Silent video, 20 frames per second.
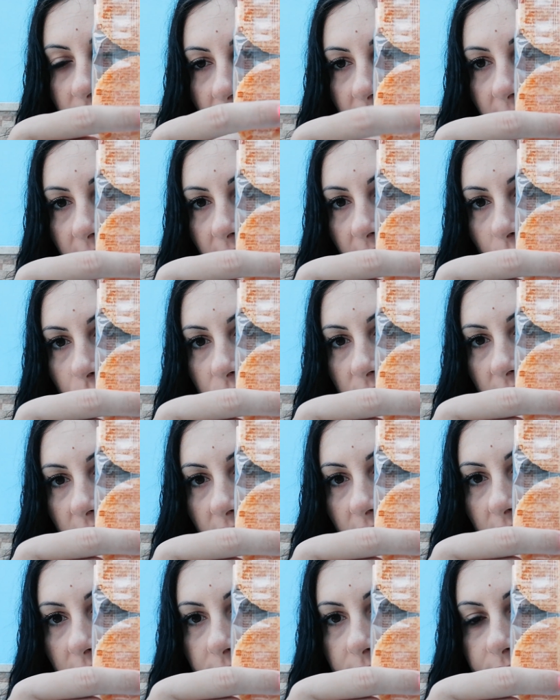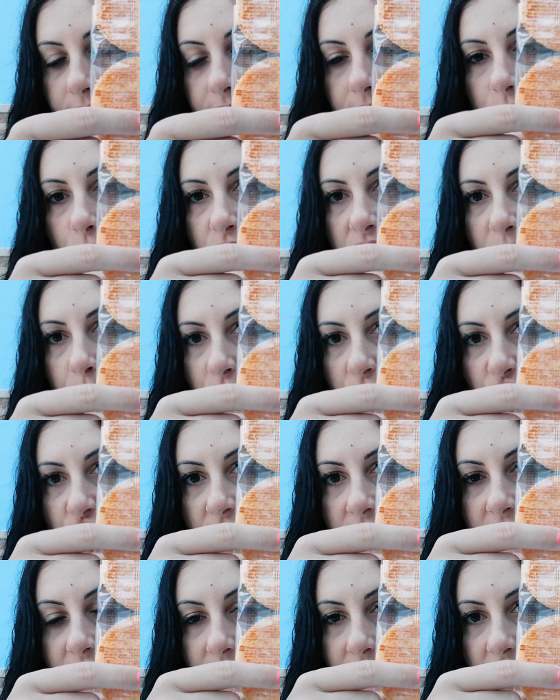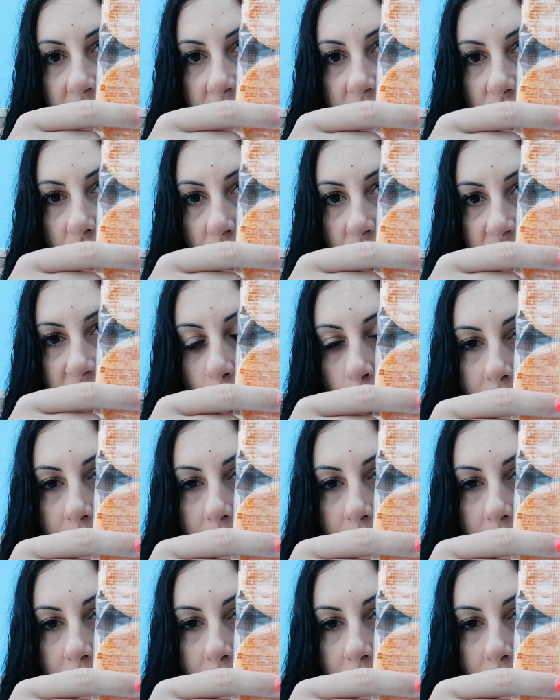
che è una, mm, un tipo di certificazione di